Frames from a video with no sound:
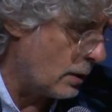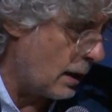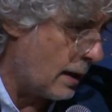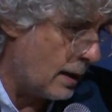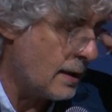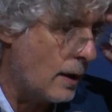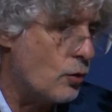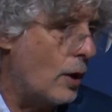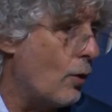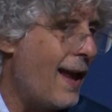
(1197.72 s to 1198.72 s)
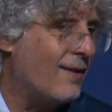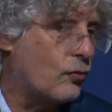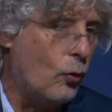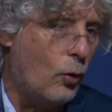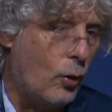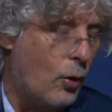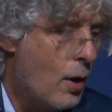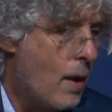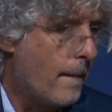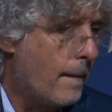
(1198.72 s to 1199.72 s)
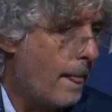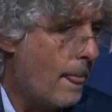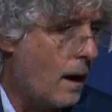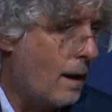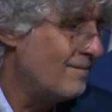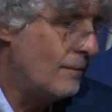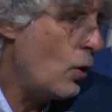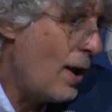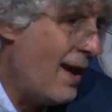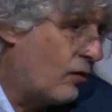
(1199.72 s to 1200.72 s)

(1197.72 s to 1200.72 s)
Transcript: di analizzare, cioè non è solo, non è